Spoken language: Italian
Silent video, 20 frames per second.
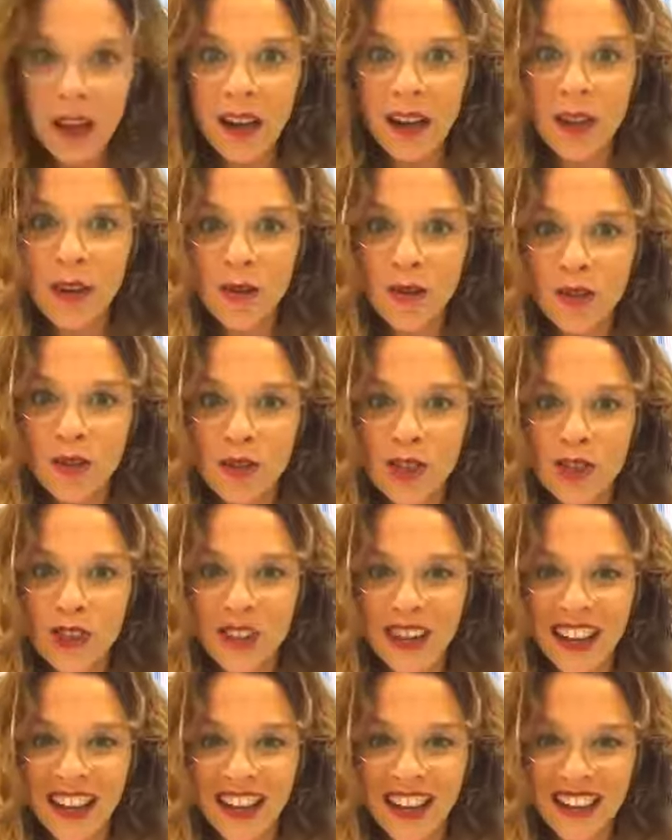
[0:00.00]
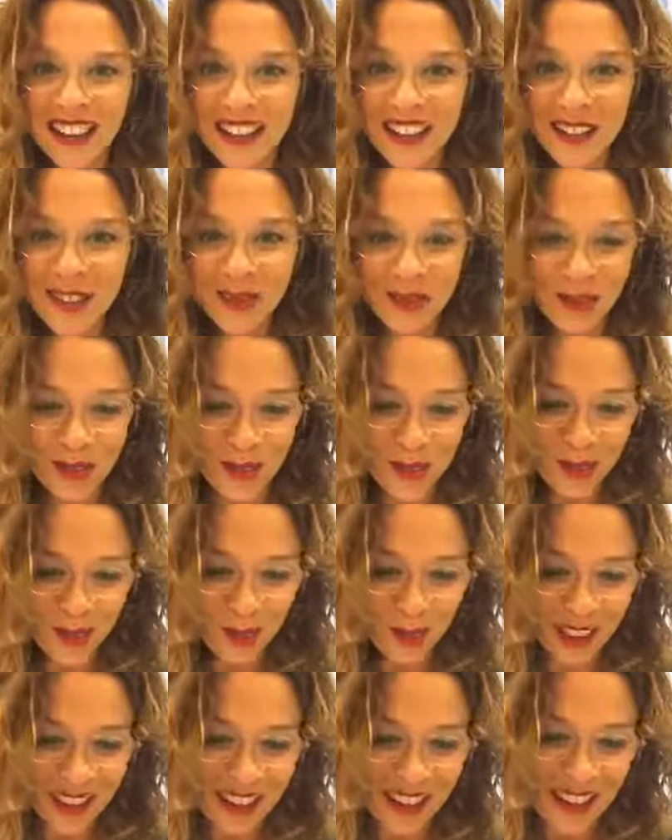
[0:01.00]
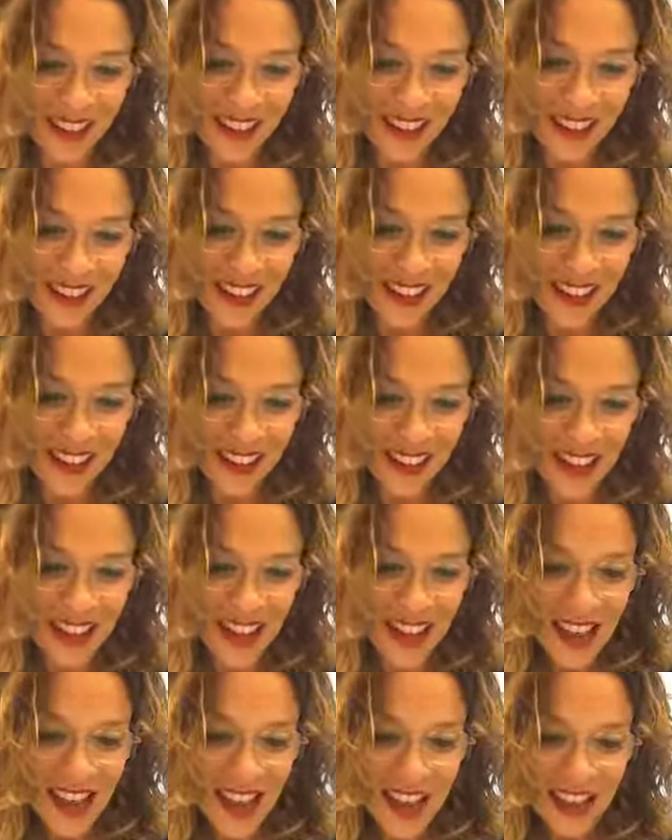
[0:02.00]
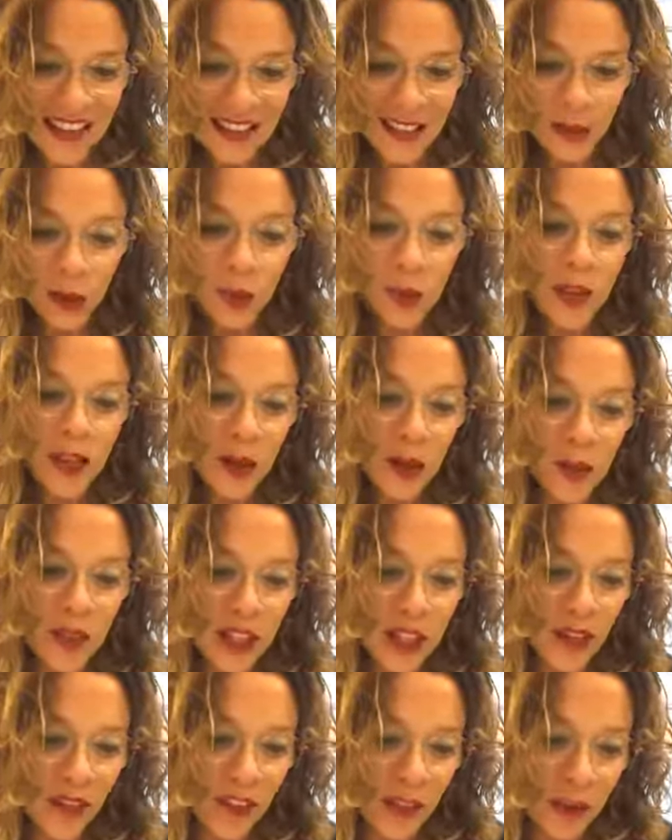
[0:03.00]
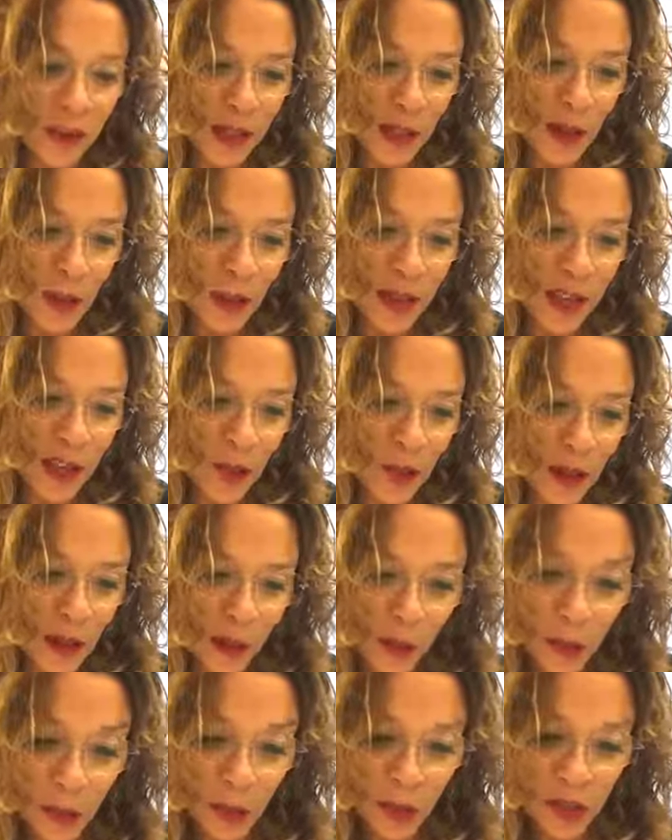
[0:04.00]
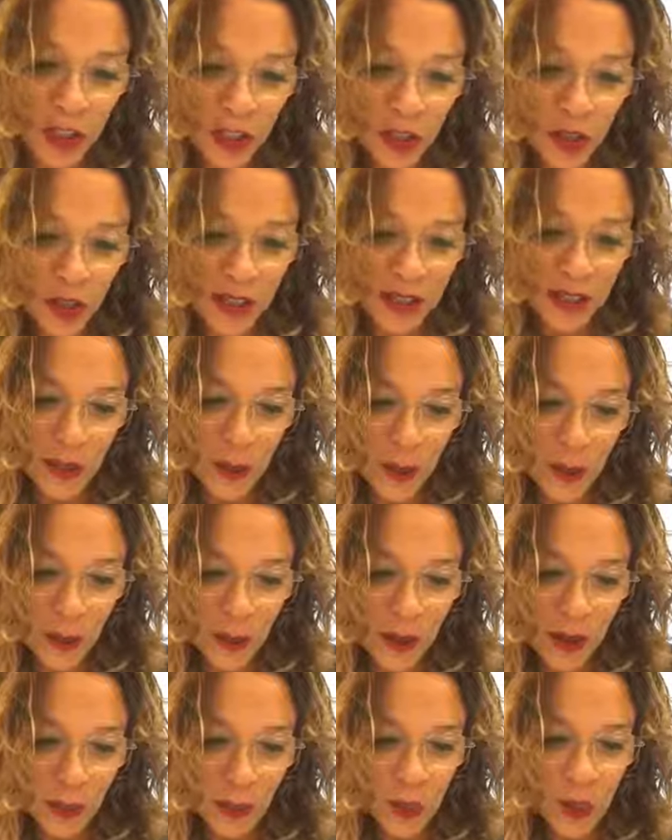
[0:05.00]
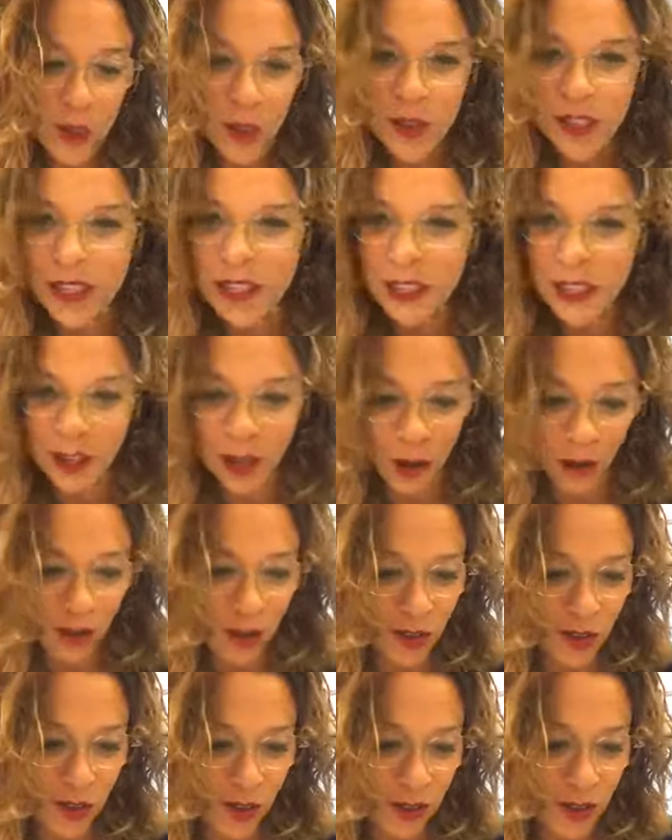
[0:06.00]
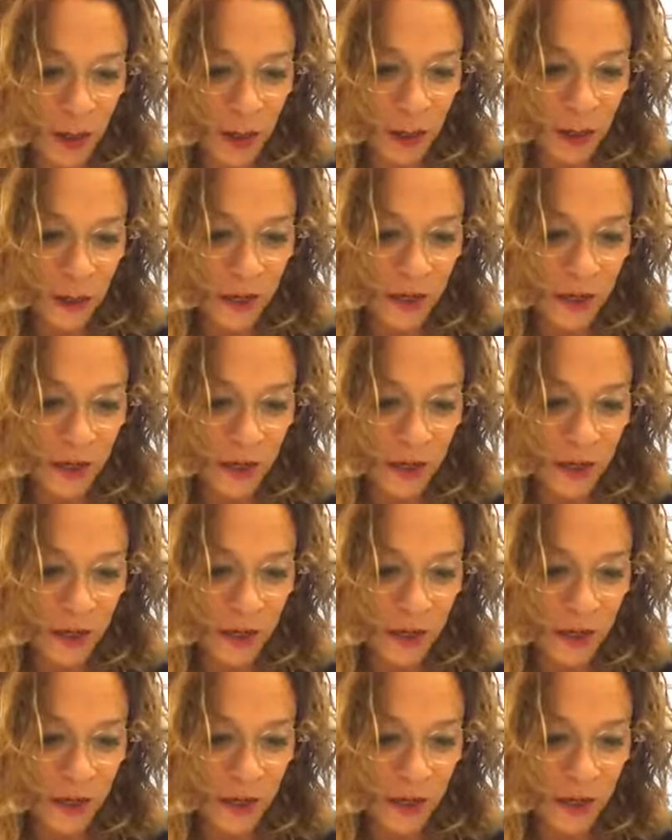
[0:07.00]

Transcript: Le lucciole, sussulta. È stato Pierluigi a farmi scoprire questo prodigio che si compie al buio nel chiostro.